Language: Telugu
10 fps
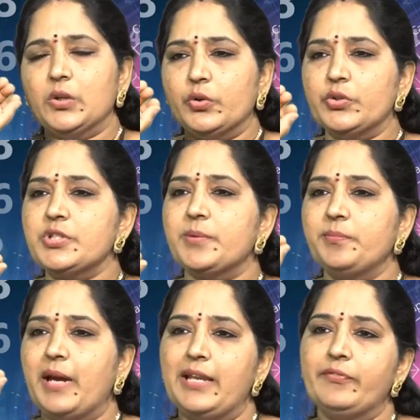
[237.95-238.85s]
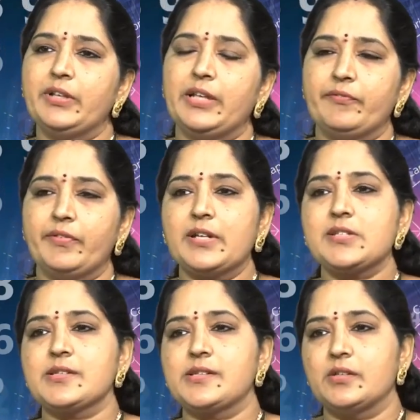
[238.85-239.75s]
కొంచెం మ్యాలిఫిక్
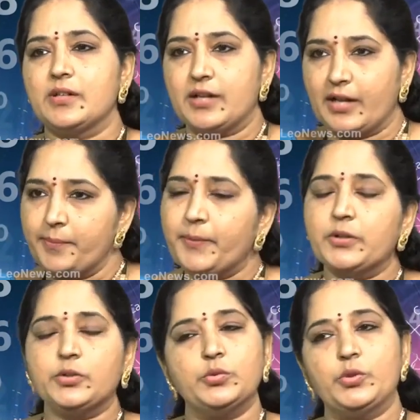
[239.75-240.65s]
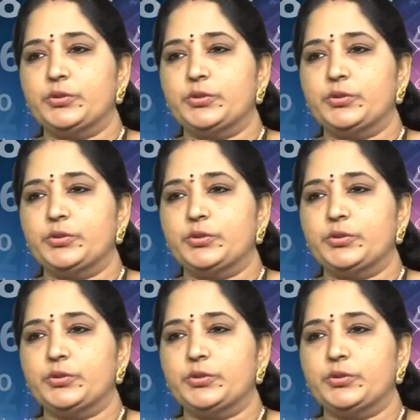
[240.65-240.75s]
ఎఫెక్ట్స్ కనపడుతూ